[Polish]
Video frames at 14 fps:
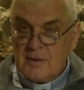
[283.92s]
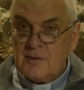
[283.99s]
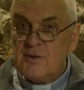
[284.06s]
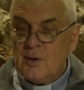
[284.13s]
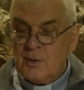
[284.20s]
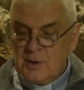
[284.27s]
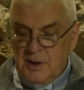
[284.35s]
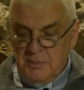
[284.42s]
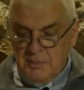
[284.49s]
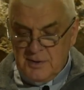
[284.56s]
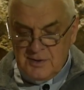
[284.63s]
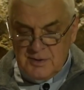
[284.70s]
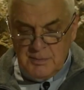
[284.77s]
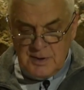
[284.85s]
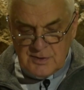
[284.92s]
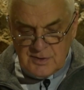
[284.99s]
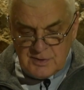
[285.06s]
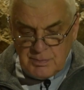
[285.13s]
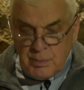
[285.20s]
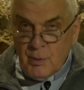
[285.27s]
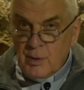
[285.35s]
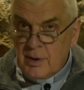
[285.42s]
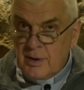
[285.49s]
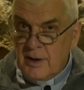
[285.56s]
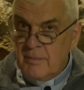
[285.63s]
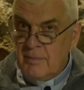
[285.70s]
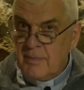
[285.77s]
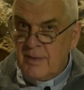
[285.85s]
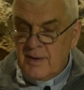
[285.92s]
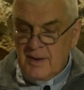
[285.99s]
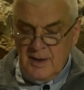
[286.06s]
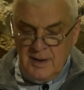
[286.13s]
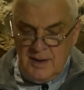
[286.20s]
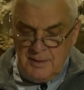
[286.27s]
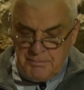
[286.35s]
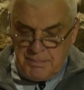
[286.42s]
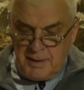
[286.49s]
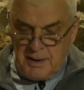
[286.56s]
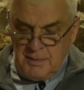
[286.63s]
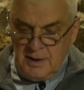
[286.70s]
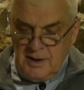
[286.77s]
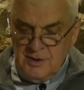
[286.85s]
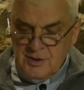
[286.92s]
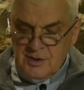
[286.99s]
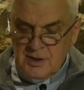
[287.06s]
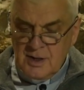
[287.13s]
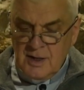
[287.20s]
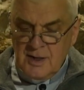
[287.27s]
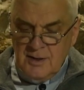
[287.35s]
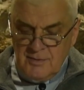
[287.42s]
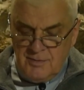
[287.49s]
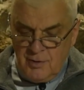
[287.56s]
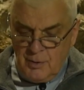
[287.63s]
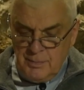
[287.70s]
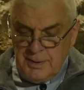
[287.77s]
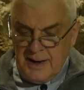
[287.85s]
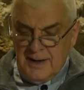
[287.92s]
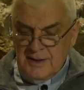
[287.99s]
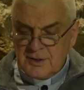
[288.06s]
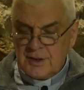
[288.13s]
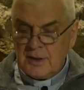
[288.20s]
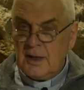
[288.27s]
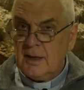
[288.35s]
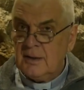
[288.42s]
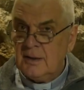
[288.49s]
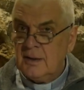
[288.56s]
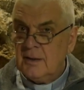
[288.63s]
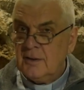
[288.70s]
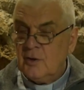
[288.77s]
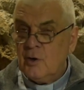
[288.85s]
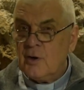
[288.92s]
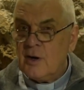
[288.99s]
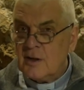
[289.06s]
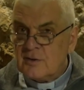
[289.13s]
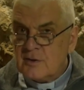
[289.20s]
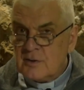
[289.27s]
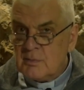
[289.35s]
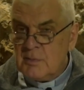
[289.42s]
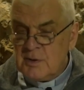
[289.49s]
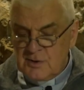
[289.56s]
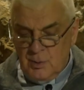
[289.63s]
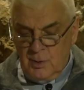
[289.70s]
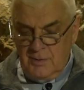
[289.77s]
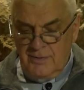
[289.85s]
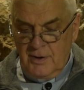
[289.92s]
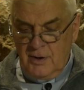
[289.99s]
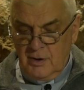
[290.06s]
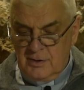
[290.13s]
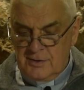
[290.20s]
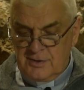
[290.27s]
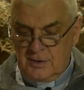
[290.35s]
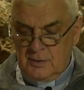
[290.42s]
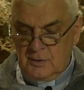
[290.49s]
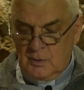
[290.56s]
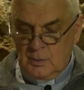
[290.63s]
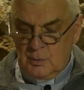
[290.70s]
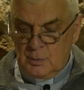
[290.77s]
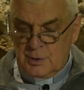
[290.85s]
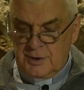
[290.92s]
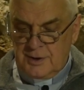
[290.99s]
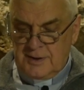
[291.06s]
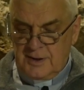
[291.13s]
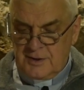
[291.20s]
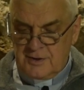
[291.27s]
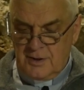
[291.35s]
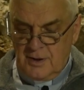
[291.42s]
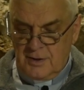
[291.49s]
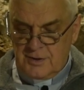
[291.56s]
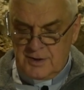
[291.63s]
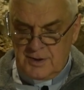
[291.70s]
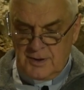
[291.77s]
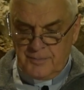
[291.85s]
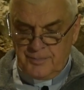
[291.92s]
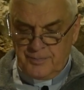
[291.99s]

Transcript: Są nimi zmysł wspólny, pamięć, wyobraźnia oraz zmysłowy osąd o użyteczności.